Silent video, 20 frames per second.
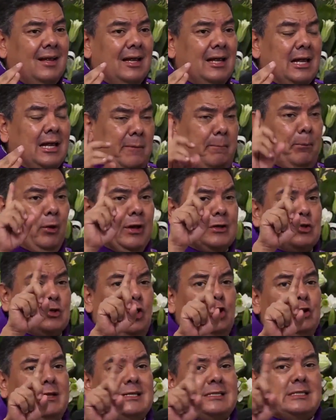Y por eso
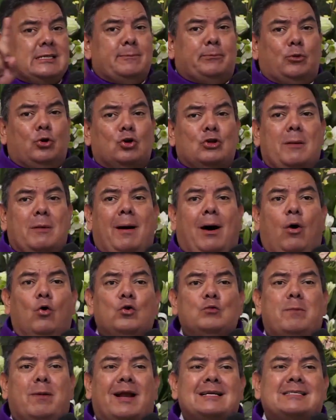los discípulos de Maús
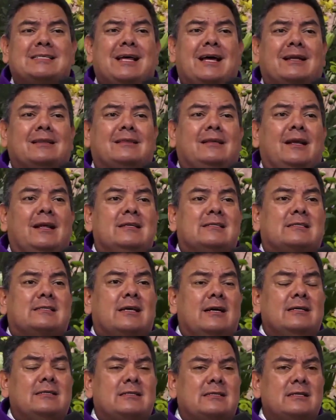van a estar
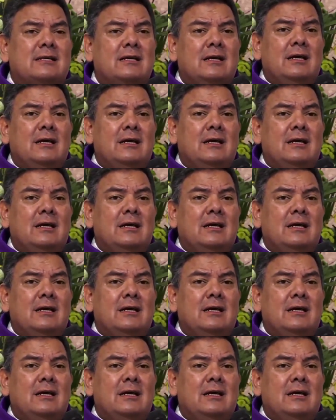tristes